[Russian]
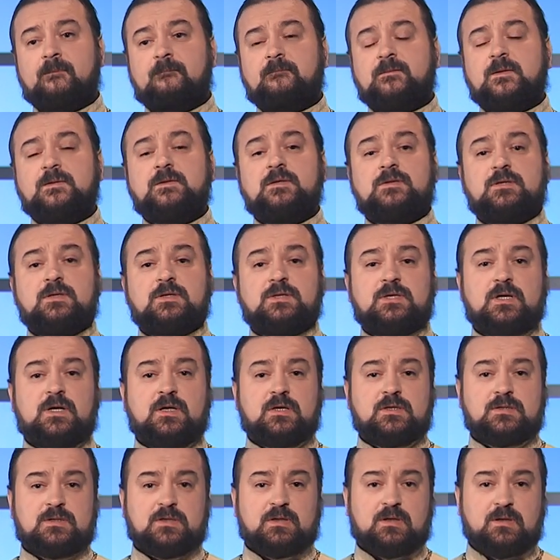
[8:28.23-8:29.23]
не
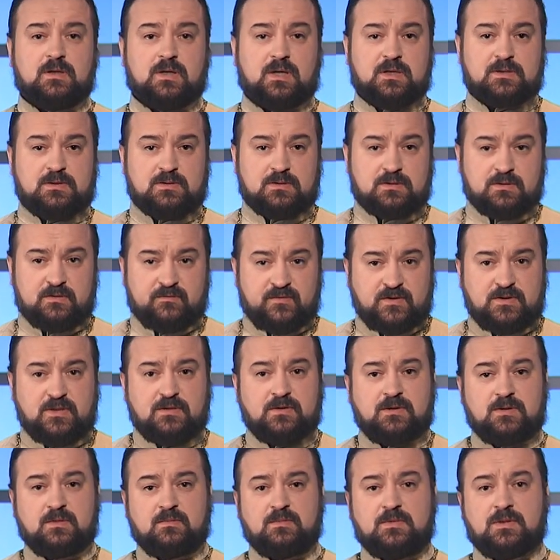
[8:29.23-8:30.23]
насыщается глаз э,
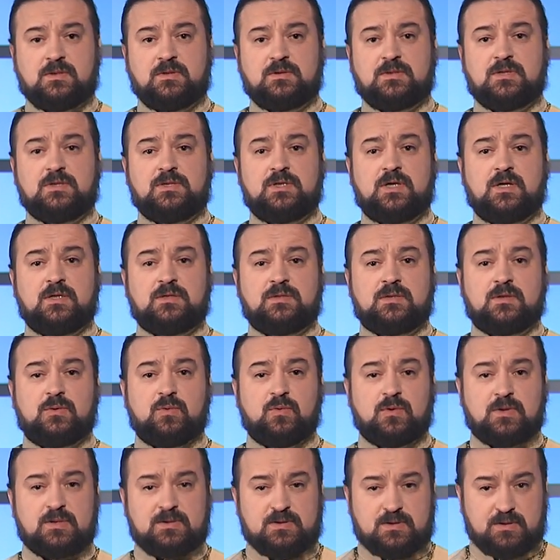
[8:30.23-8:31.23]
видением, не насыщается
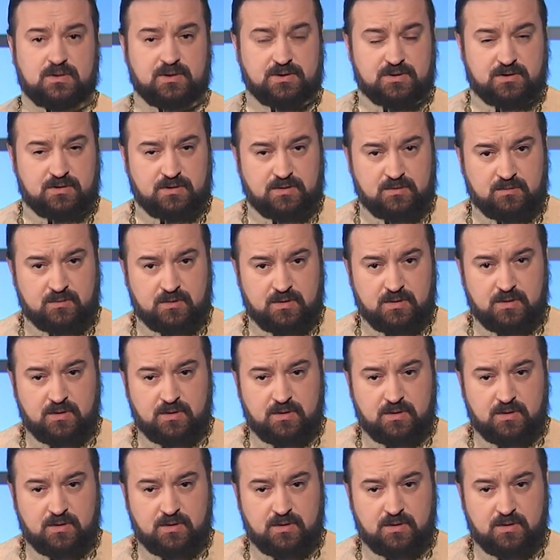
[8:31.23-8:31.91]
ухо слышанием.